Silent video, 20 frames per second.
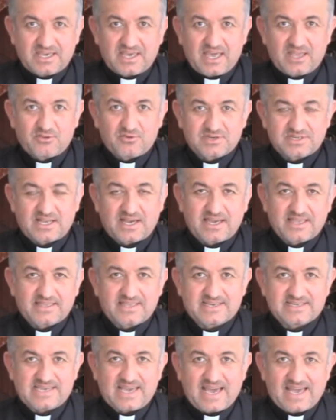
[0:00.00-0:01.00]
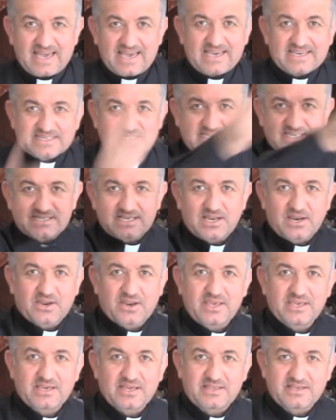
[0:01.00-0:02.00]
entonces la gente decía, este es el
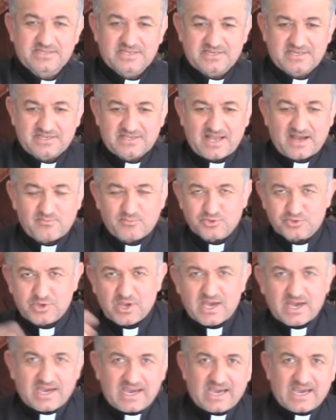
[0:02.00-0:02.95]
rey que necesitamos,